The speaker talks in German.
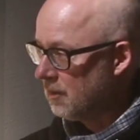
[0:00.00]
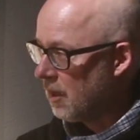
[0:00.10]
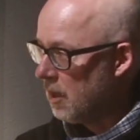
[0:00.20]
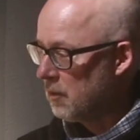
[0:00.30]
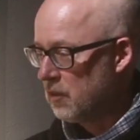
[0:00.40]

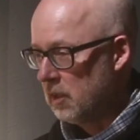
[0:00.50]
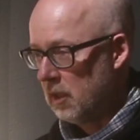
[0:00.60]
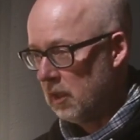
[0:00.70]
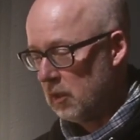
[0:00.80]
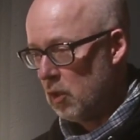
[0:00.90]
teilweise in
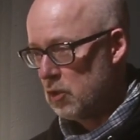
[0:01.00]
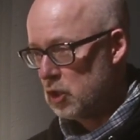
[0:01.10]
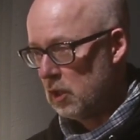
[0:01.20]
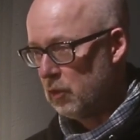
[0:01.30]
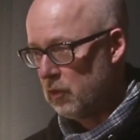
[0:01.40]
einer
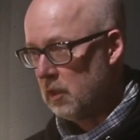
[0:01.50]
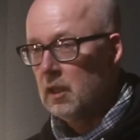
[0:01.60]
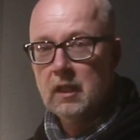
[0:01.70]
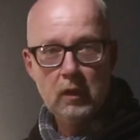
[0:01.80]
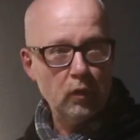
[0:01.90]
Dauerausstellung sind,
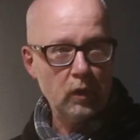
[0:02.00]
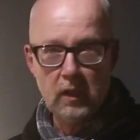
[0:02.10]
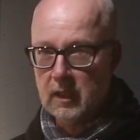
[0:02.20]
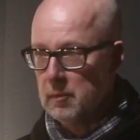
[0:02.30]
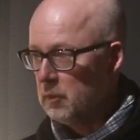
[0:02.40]

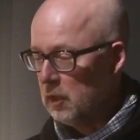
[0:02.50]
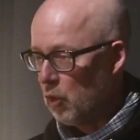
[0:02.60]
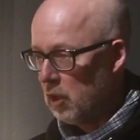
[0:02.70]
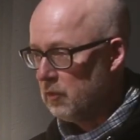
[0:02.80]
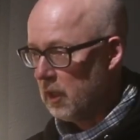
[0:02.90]
oder eben die
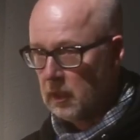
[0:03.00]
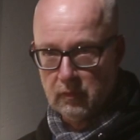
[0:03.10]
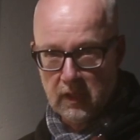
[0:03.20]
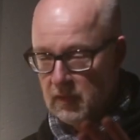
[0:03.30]
neuen Werke,